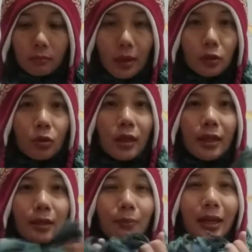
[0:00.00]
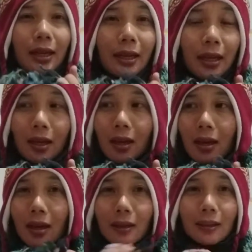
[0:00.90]
baju dingin begini
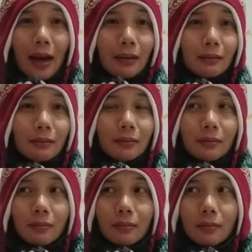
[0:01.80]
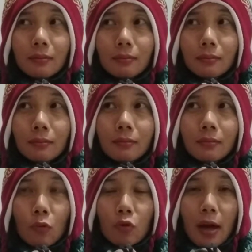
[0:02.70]
kan
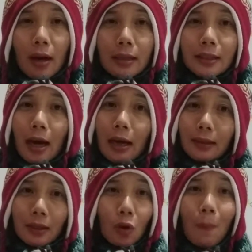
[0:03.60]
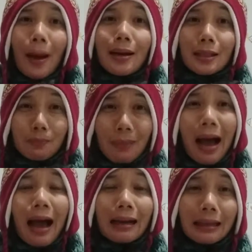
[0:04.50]
hmm, udara di Jakarta itu panas
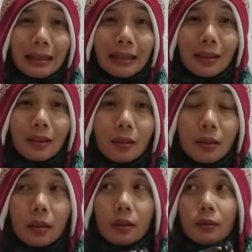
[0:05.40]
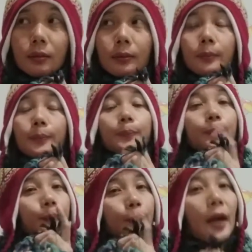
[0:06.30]
banget
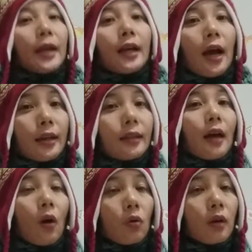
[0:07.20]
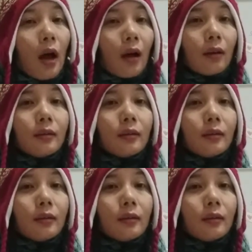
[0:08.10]
hmm adik-adik tahu nggak